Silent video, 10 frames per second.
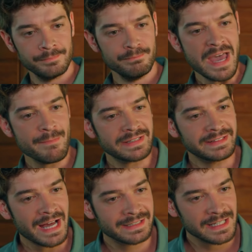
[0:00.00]
قلت لك
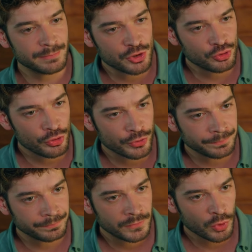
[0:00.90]
وين هو محمد؟
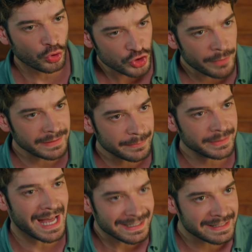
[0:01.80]
قدرت
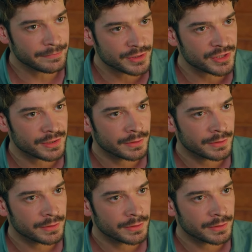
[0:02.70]
تحكي معه وتعرف